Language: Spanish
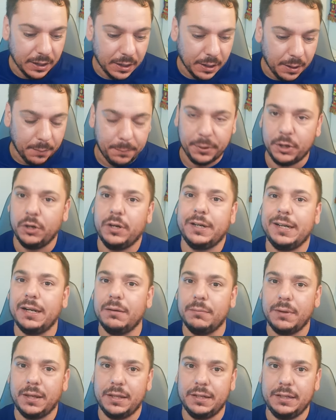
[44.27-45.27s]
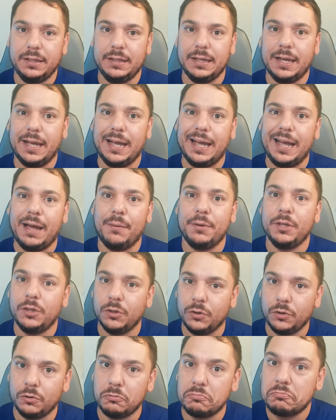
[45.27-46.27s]
Pero el Real Madrid ha
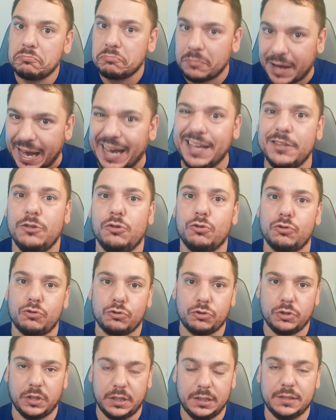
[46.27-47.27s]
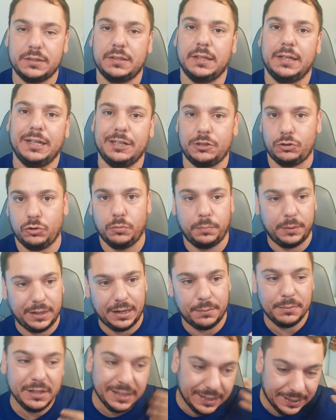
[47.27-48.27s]
habido años, en este caso, para
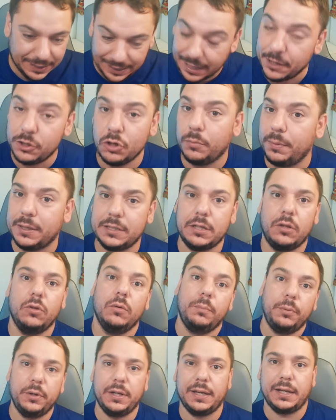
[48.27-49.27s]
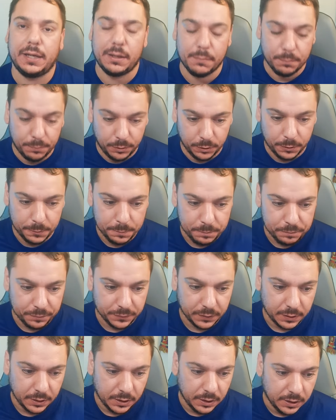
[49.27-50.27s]
mí, el año pasado, por ejemplo,
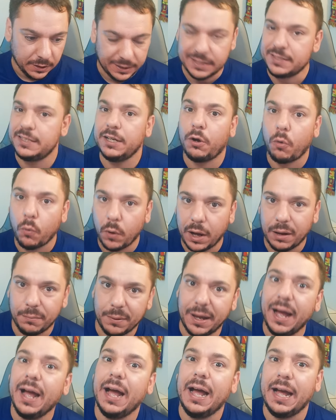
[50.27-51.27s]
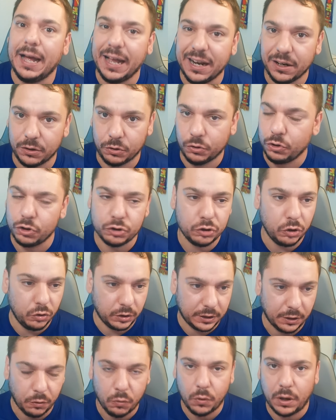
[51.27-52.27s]
que sí jugaba a algo. No solo
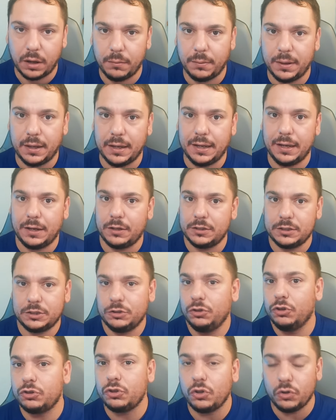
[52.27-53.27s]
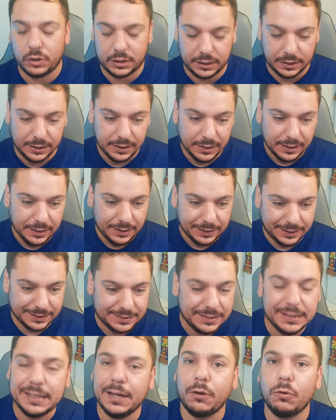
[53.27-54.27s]
que jugaba, no solo que, que
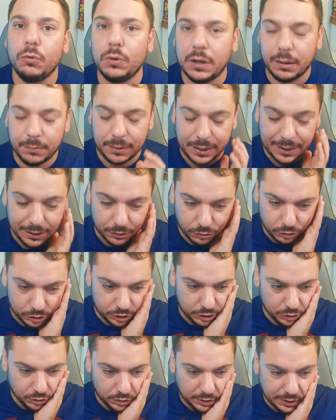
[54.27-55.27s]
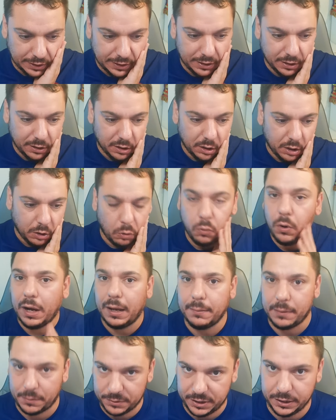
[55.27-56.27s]
sí que jugaba algo, sino que
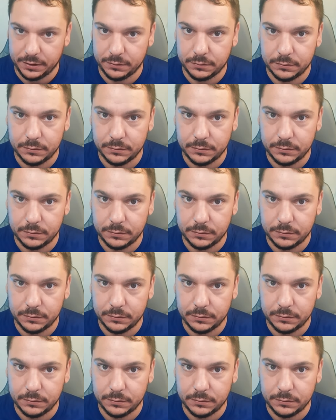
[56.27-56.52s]
jugaba bien.